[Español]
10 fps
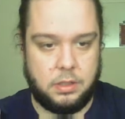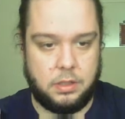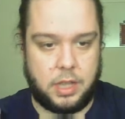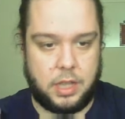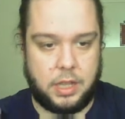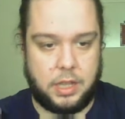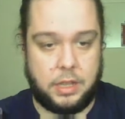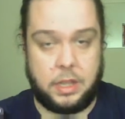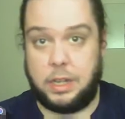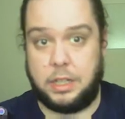
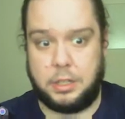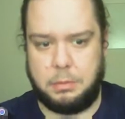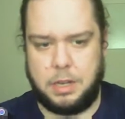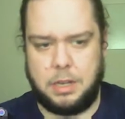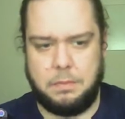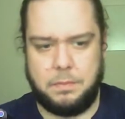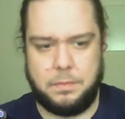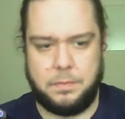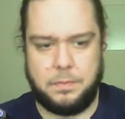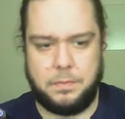de, glitch, ¿vale?
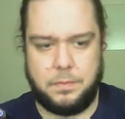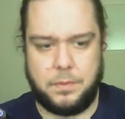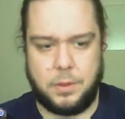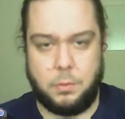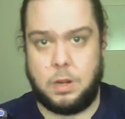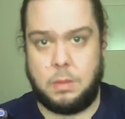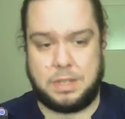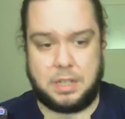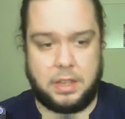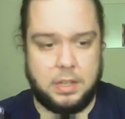Una
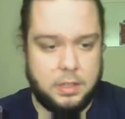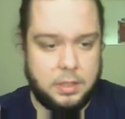pasada.